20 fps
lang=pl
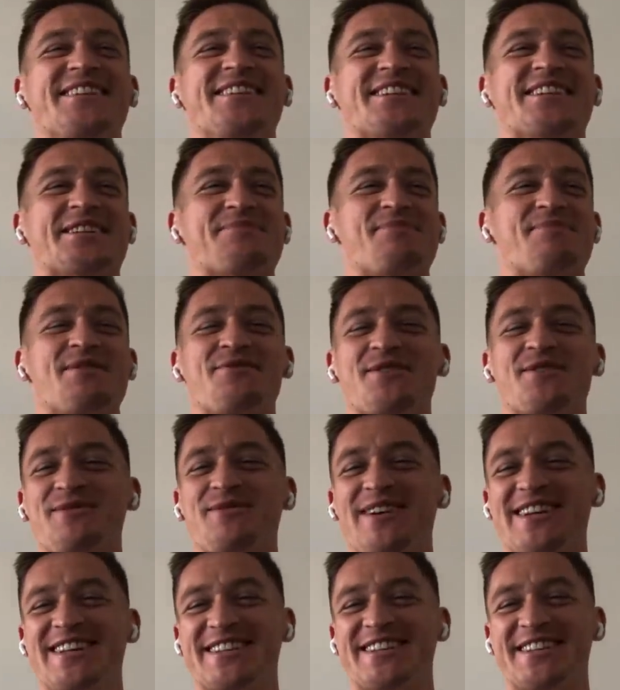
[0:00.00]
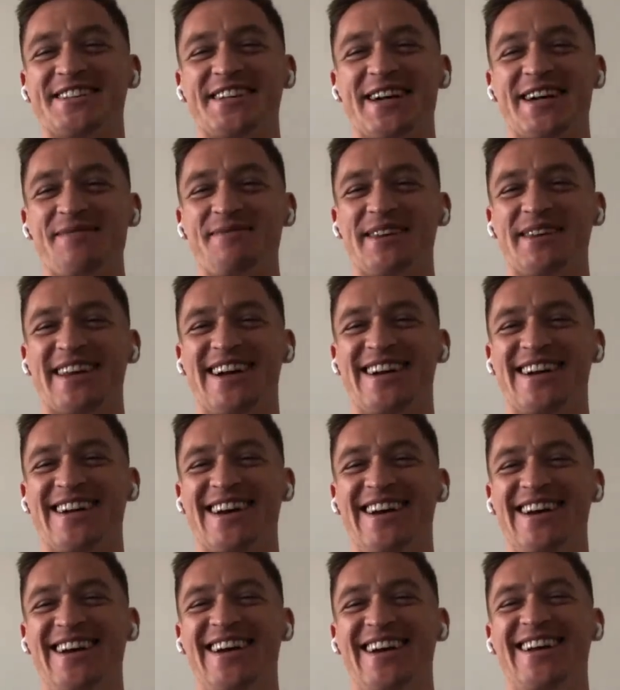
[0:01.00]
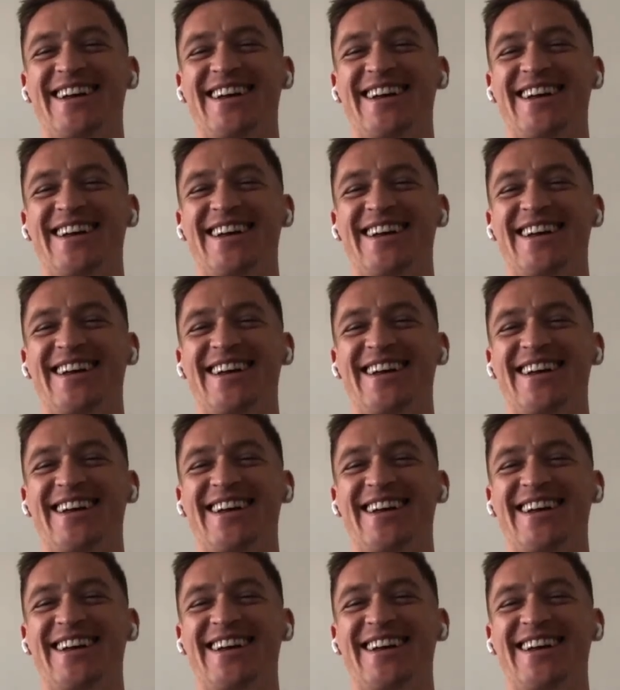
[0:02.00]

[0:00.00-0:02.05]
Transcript: Widzę, że poinformowani jesteście kapitalnie.